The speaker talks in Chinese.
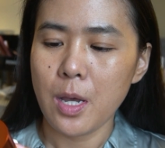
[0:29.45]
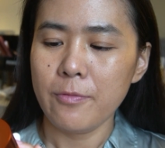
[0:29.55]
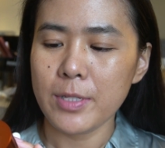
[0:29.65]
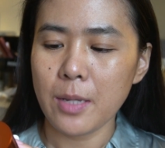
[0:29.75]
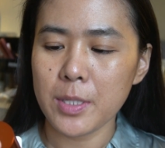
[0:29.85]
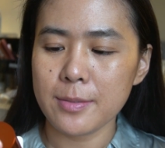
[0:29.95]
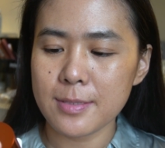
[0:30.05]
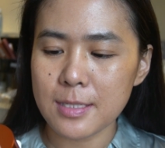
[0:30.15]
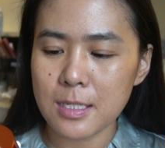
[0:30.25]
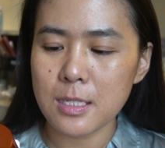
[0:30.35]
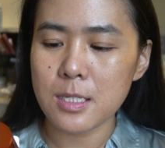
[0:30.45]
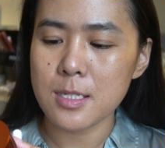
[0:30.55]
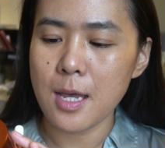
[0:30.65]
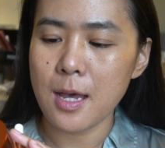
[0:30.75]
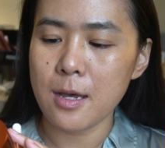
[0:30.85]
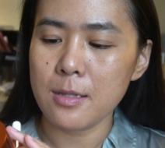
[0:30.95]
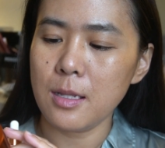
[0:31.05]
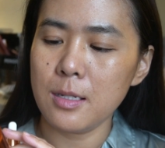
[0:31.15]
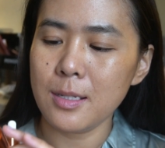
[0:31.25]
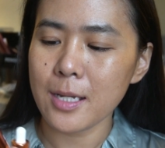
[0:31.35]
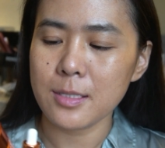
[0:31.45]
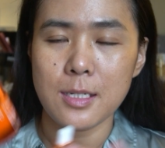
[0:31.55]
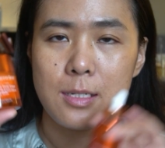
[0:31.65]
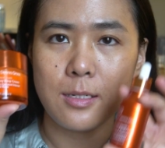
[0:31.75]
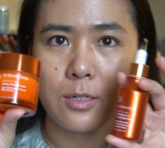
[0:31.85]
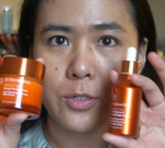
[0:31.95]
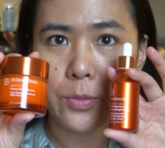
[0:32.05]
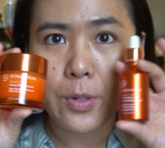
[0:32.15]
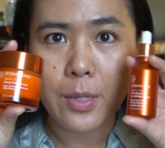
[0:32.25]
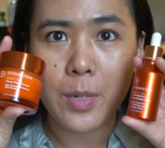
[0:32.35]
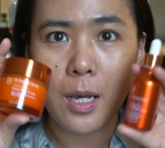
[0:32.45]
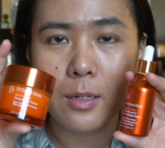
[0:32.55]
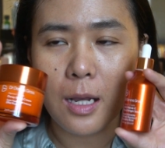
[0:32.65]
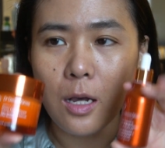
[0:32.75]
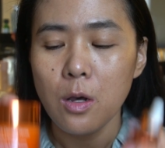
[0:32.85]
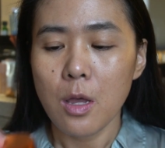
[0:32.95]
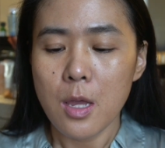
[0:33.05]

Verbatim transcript: 维他命 C 加 Lactic Cream 啊，然后